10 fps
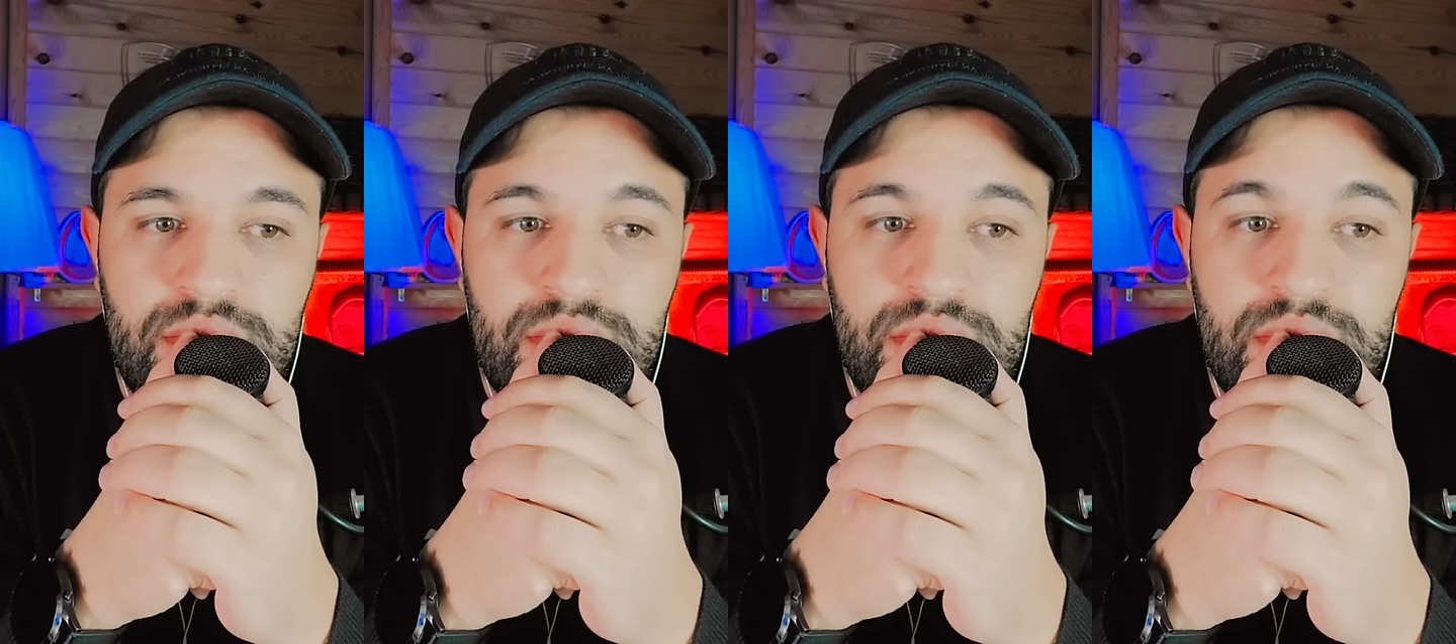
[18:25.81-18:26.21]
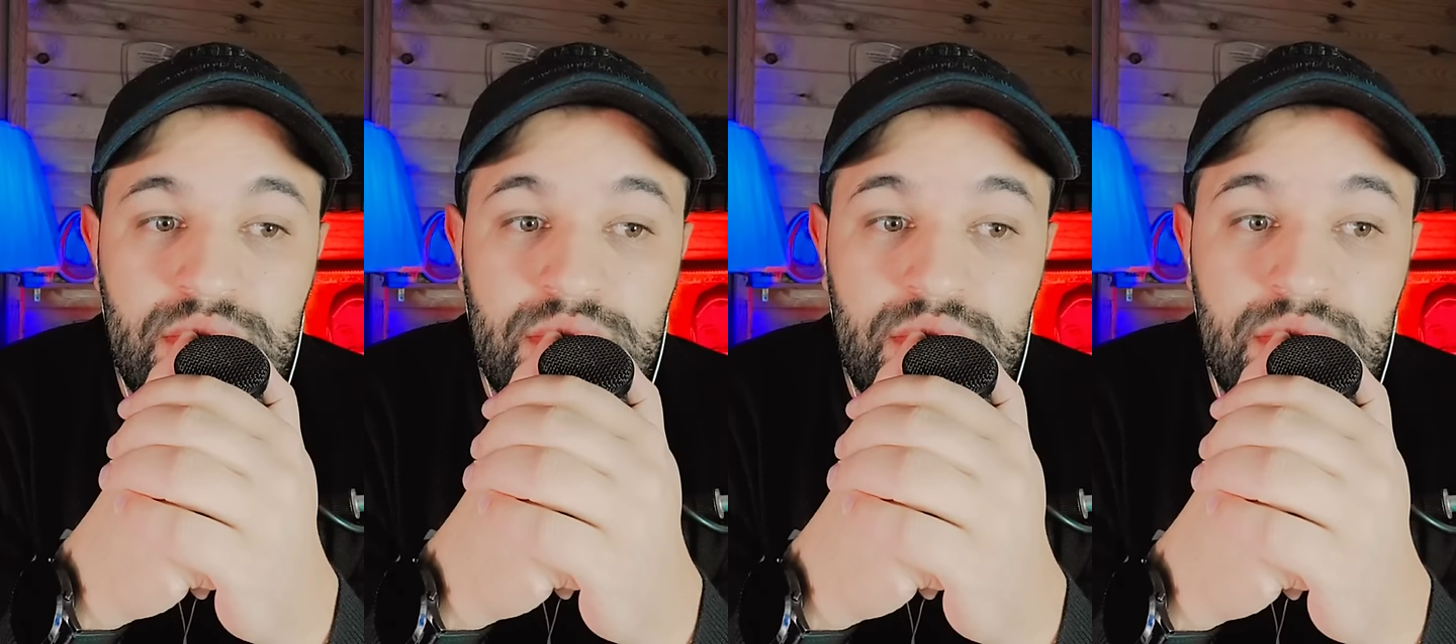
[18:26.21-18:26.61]

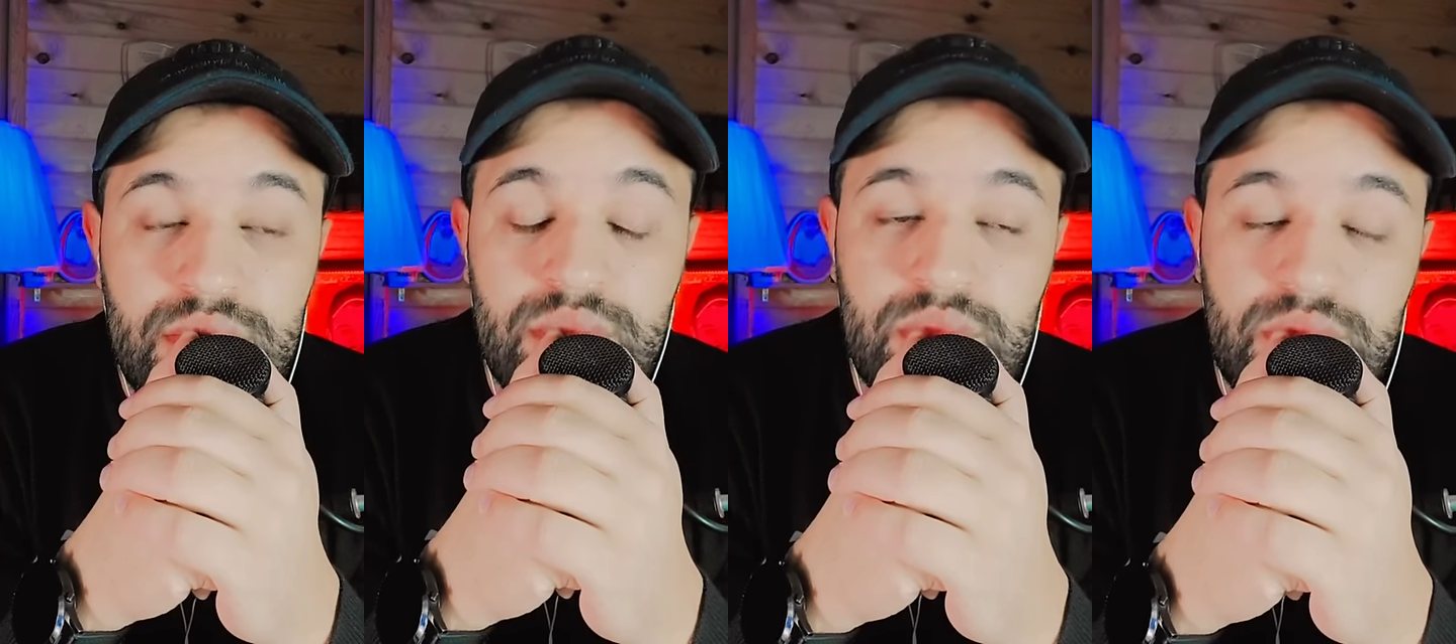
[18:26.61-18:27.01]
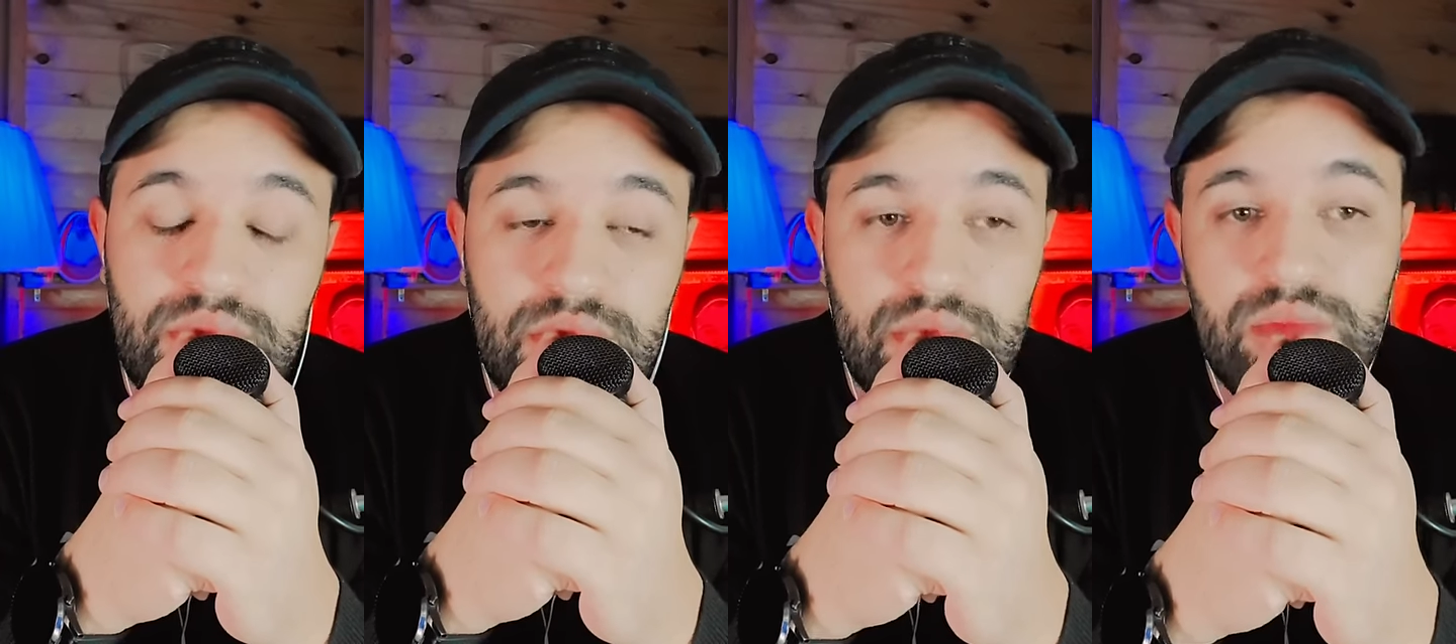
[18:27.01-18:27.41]
بالحكم وفي
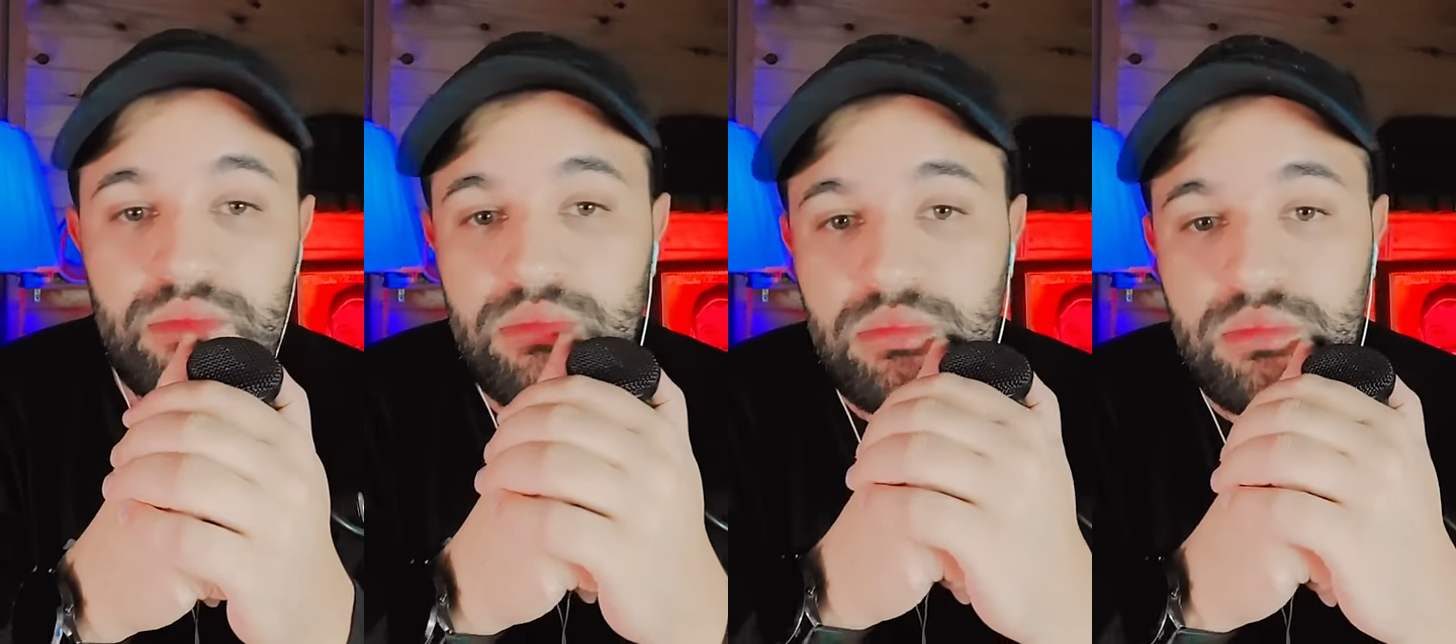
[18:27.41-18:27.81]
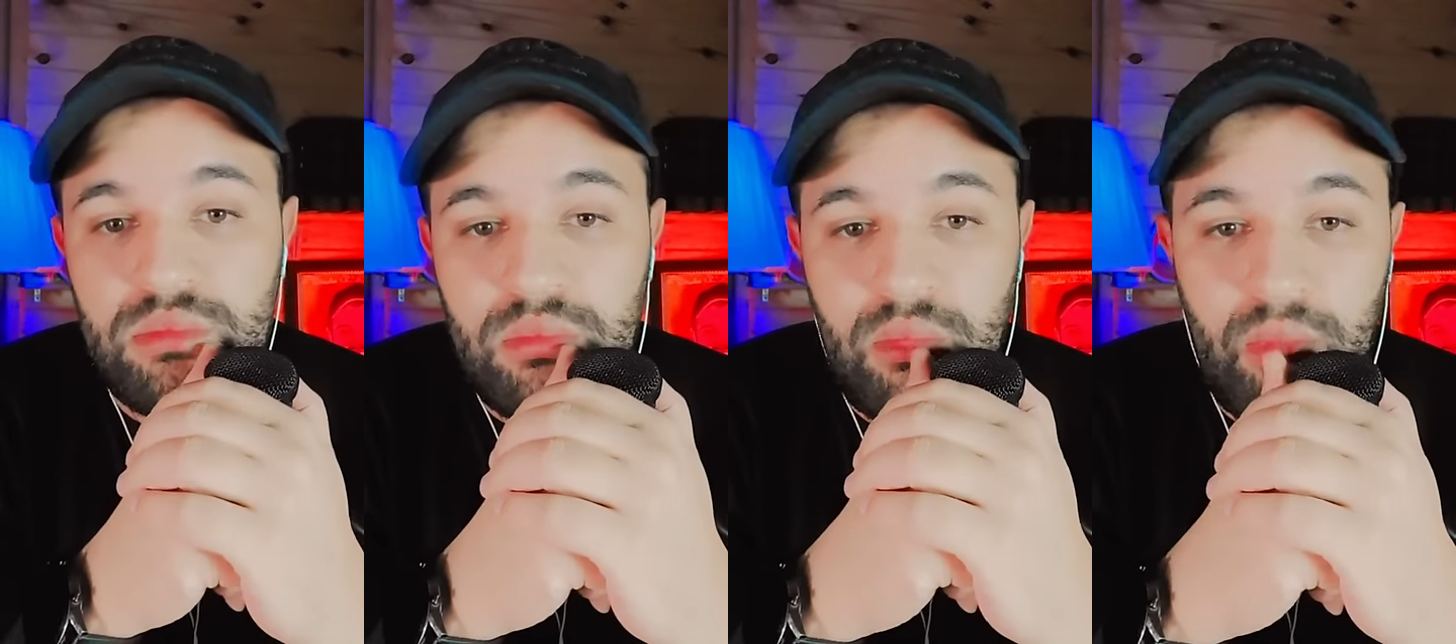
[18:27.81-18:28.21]
مدينة بعيدة
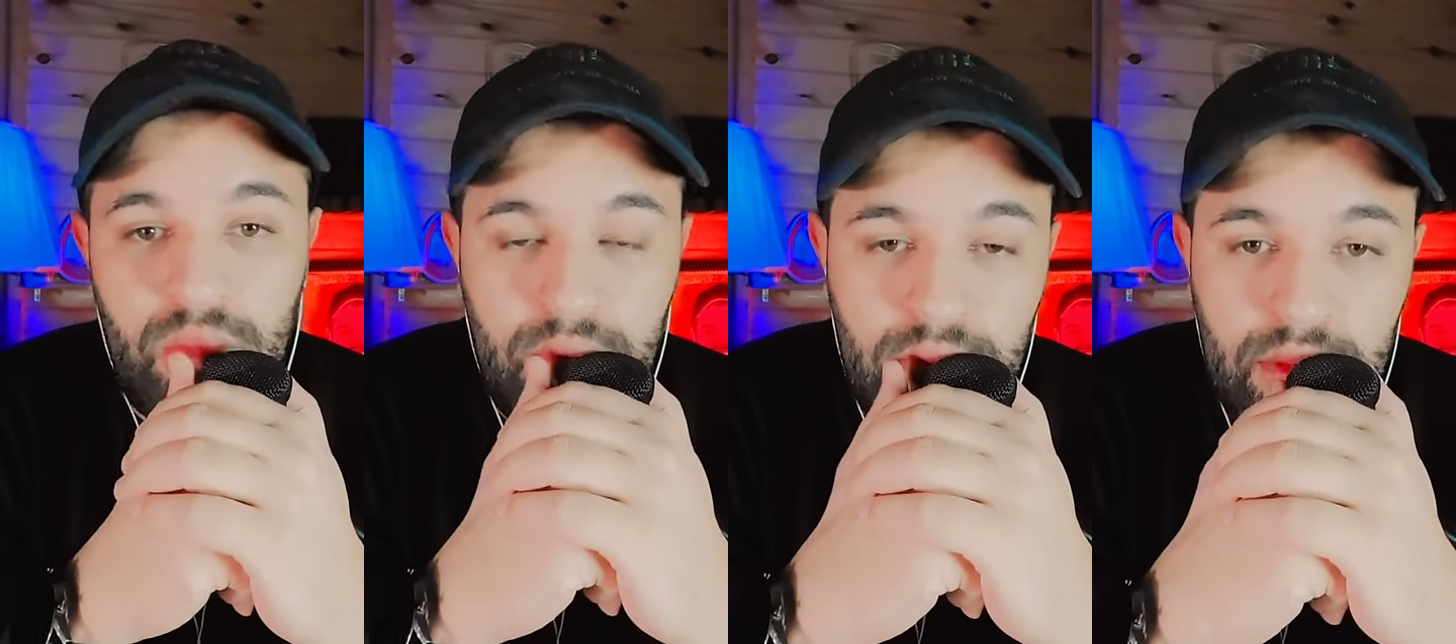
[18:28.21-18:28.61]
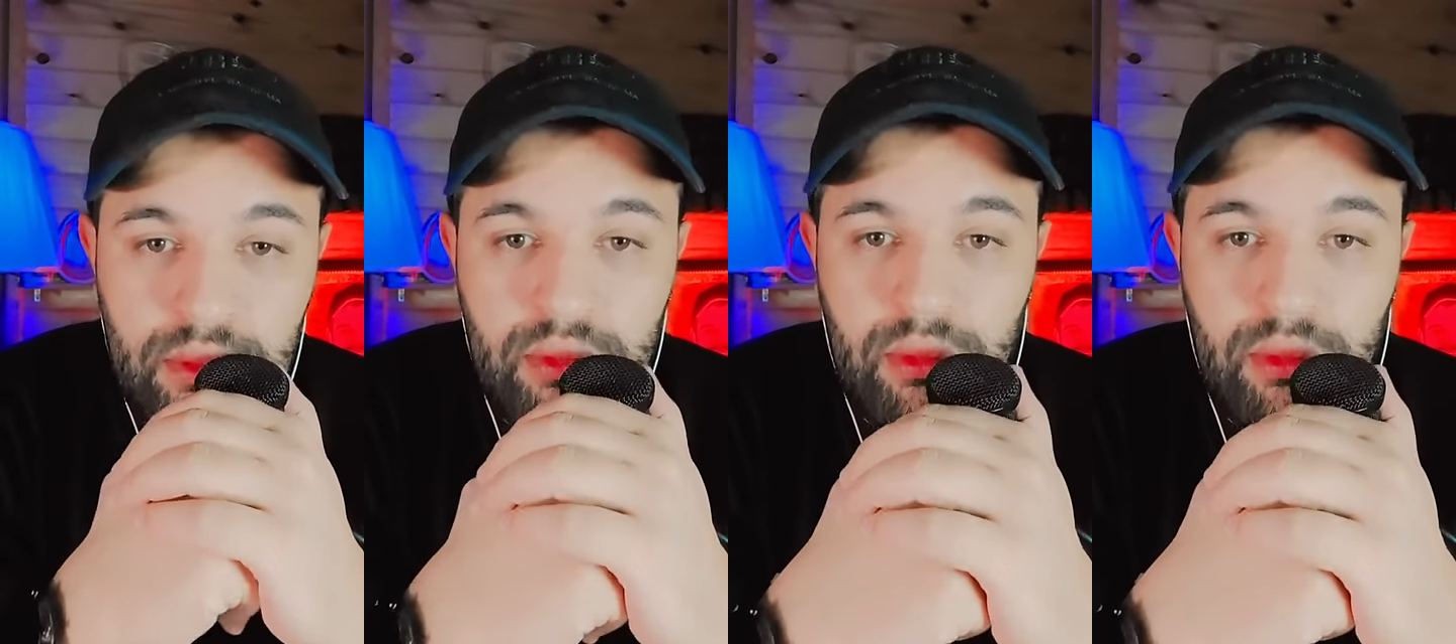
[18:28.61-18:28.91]
عليا البلاصة اللي